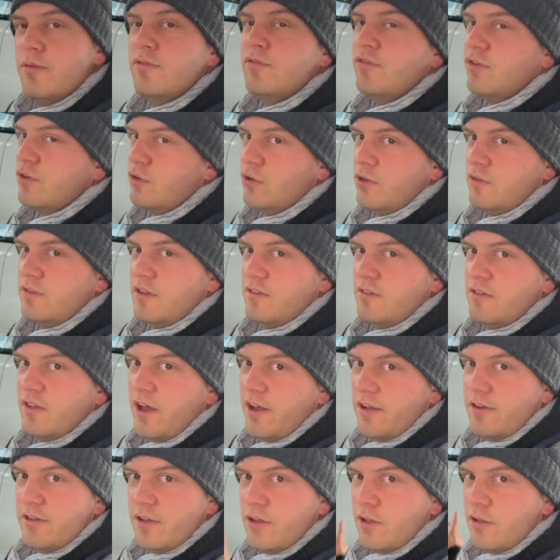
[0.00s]
von kurzer
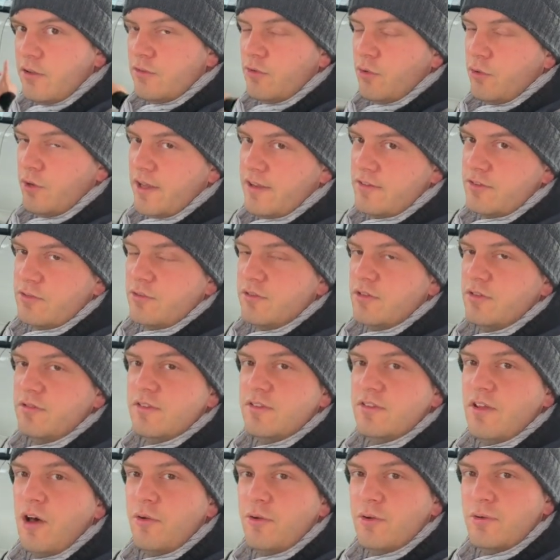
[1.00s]
Zeit so ein
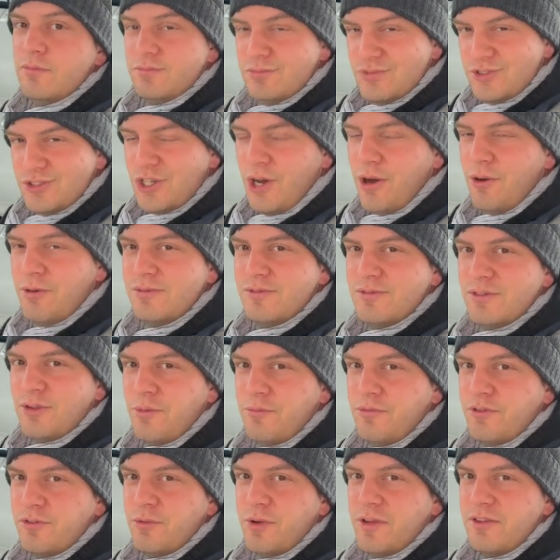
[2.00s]
exklusives Auto. Ciao,
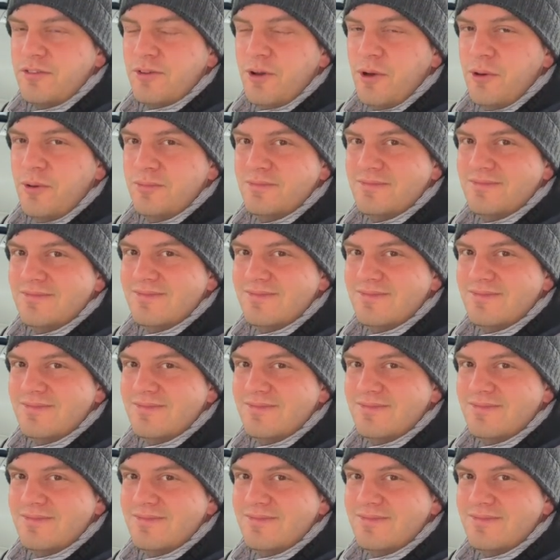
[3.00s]
Tom von Race2Go.